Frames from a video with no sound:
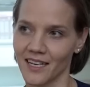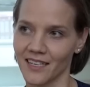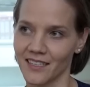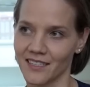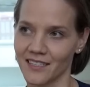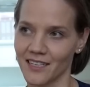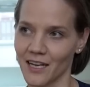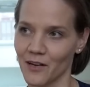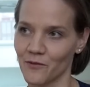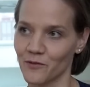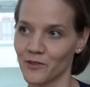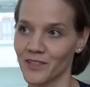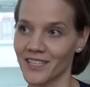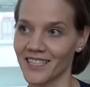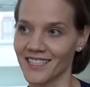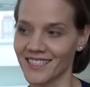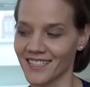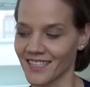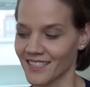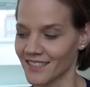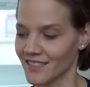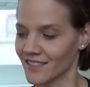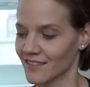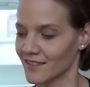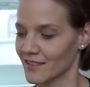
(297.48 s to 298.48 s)
ist,
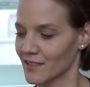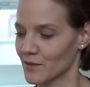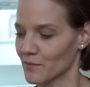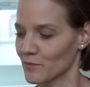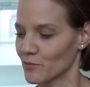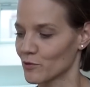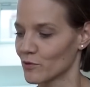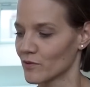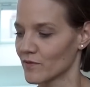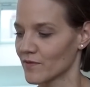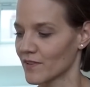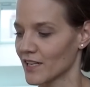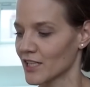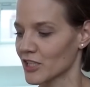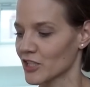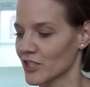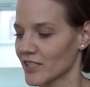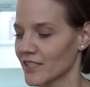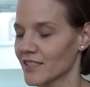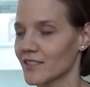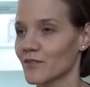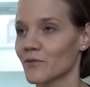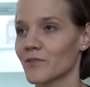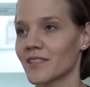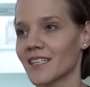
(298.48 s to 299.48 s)
weiß Barbara Metz von der
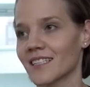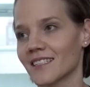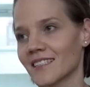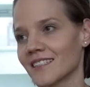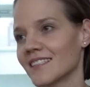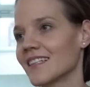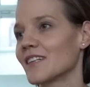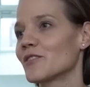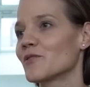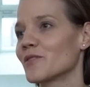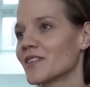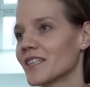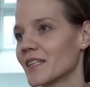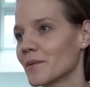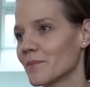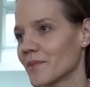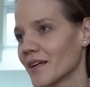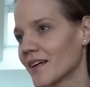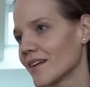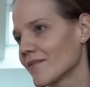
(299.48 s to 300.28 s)
Deutschen Umwelthilfe.